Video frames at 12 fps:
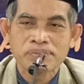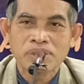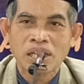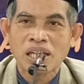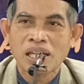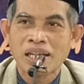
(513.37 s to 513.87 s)

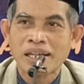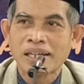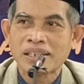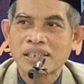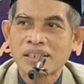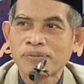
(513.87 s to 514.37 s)

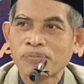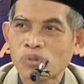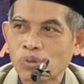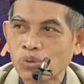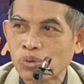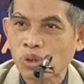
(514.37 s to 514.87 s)
Nah,
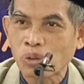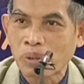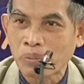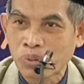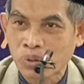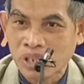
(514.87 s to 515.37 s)
untuk
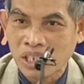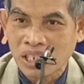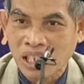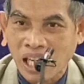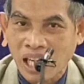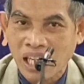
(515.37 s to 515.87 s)

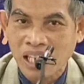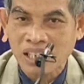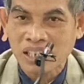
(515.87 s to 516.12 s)
membuktikan